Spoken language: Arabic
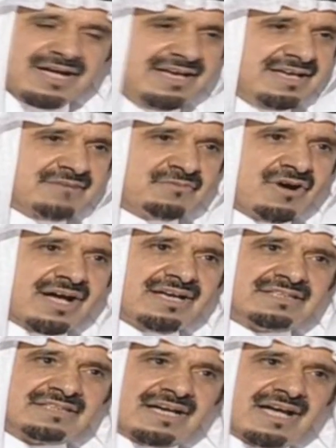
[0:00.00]
احيانا مواقع
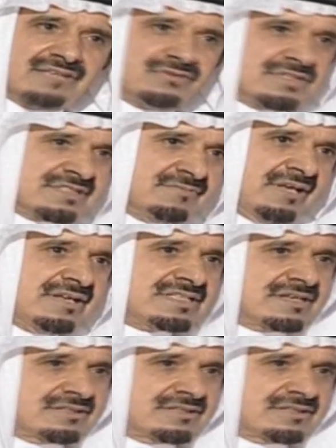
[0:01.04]
التقاطع الاجتماعي ليس